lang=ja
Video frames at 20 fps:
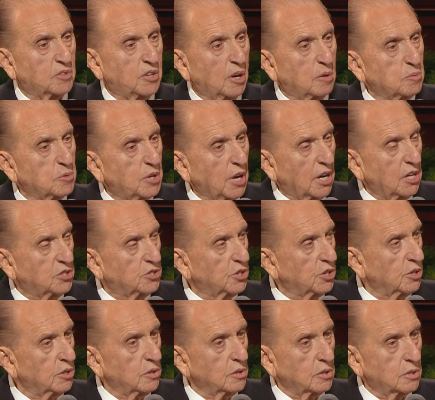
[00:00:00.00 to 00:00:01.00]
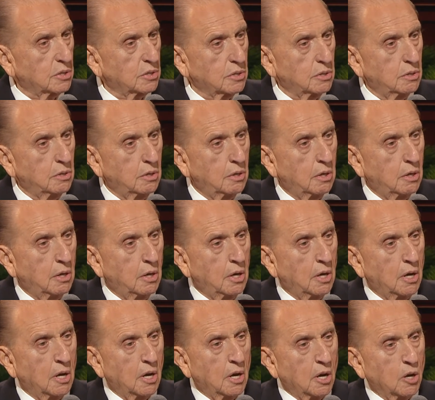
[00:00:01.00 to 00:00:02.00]
答えてくださるのです
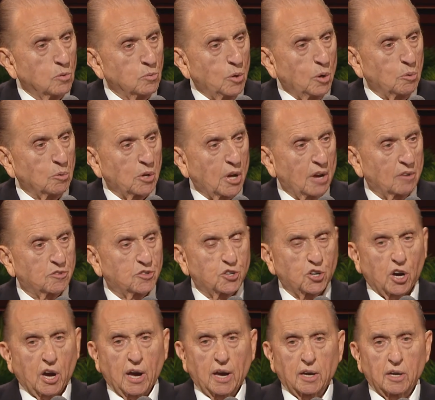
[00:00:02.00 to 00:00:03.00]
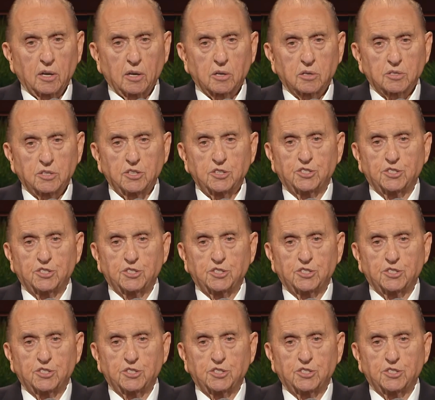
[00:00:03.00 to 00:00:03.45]
兄弟姉妹の皆さん